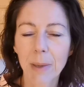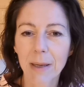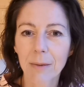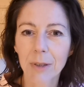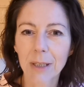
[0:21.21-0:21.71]

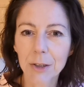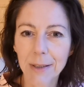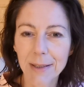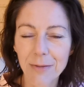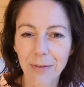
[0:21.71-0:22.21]
mehr
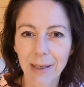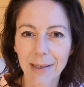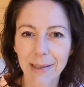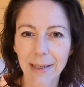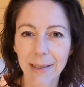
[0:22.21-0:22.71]

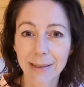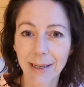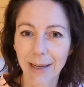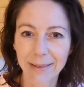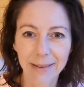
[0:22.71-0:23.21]
Widerstandsfähigkeit
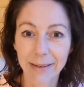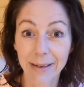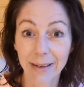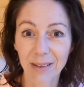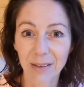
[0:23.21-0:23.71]
kann ich ja
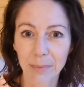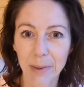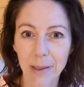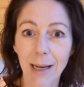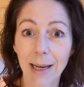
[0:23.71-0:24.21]
gar nicht
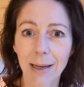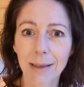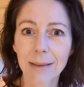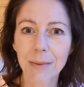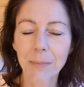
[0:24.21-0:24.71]
mehr
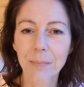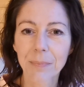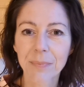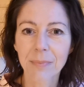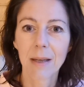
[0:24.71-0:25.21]
erlangen.
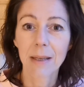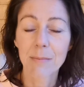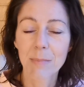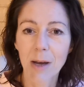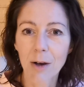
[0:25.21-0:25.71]

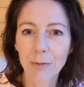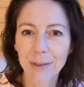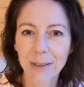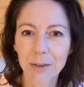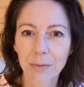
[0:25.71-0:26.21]
Im Laufe
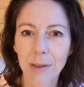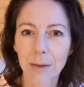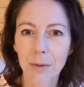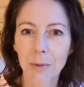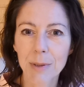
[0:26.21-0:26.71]
des
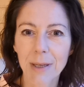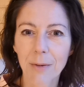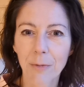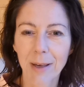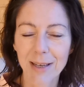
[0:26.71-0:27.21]
Videos
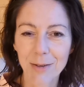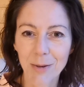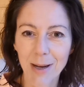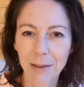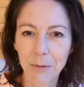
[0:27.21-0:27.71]
erfährst
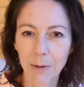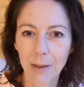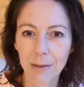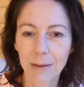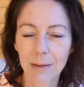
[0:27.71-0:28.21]
du
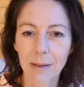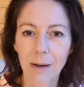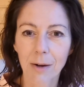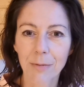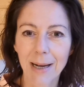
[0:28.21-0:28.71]
Antworten
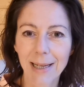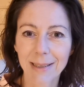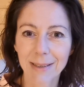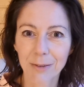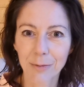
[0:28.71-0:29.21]
auf all
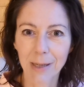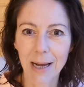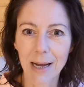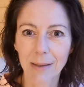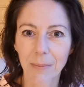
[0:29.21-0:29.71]
diese
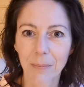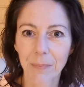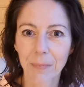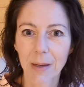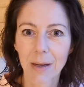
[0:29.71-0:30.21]
Fragen